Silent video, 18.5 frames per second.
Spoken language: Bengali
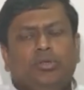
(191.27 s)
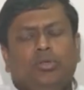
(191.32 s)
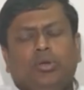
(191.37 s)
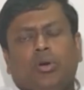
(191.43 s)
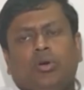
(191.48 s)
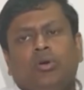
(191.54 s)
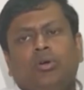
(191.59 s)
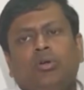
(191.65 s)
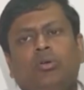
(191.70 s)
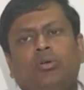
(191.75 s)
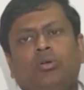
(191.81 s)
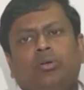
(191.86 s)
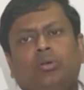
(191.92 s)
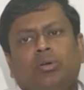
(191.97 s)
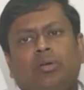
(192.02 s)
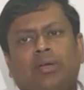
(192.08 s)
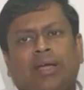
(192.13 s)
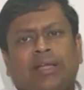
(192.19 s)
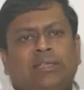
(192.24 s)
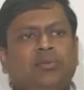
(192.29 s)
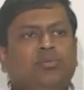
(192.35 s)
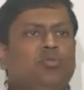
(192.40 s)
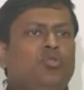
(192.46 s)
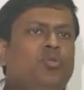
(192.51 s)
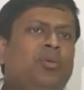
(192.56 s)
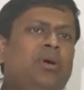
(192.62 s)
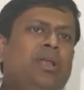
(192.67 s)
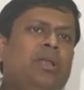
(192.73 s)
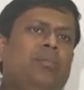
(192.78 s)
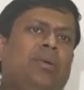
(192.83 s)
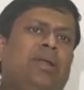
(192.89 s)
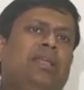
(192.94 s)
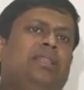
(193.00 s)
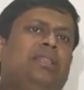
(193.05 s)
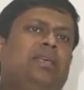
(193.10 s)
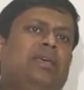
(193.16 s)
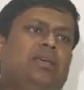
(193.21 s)
যখন রাজীব কুমারের
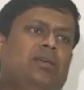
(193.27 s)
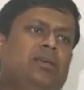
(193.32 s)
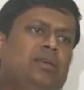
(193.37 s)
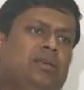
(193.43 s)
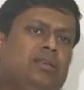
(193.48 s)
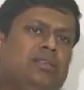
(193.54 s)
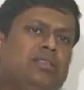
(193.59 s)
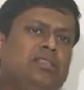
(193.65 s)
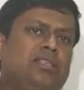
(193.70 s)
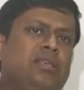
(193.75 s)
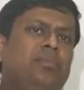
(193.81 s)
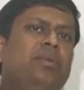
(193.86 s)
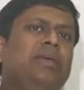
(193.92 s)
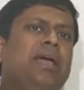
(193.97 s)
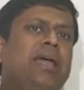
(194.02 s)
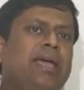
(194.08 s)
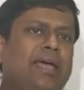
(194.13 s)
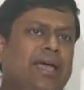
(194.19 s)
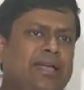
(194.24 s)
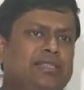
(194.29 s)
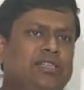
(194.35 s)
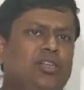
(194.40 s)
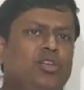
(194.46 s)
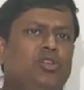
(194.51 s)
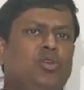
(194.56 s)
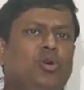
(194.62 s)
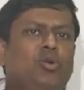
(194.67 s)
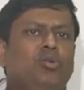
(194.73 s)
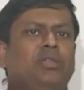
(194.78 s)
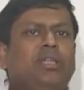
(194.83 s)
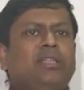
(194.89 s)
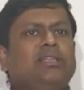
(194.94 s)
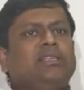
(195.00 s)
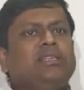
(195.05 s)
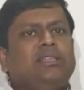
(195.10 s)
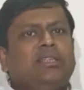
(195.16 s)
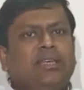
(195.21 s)
বাড়িতে সিবিআই গেছিল তখন
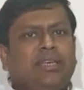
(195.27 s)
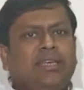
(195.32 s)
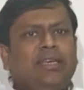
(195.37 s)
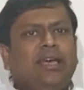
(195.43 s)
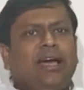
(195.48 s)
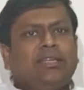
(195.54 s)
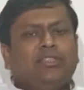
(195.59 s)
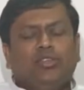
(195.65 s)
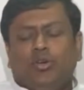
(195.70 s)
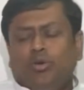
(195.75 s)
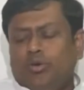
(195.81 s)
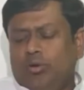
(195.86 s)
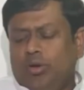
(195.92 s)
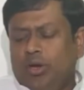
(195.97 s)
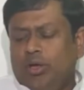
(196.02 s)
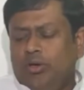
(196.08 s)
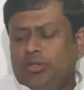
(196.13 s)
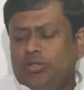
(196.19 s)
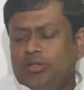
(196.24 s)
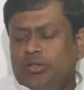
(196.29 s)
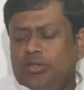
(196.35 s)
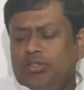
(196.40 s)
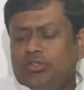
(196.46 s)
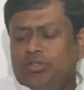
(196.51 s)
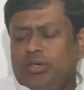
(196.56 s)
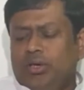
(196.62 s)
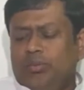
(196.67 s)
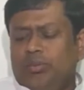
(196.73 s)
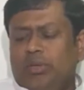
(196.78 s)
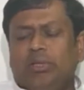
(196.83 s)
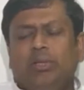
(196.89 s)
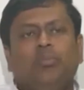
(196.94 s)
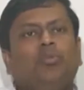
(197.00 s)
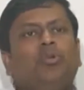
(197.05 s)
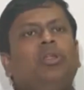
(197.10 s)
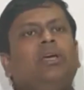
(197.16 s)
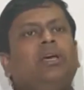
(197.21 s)
তাদের সাথে কি আচরণ করা হয়েছিল নিশ্চয়ই আপনাদের
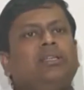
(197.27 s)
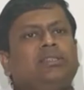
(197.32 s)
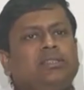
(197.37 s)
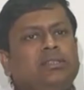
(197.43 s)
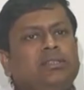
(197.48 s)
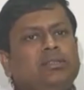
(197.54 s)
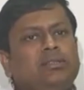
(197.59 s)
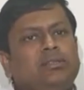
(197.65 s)
মনে আছে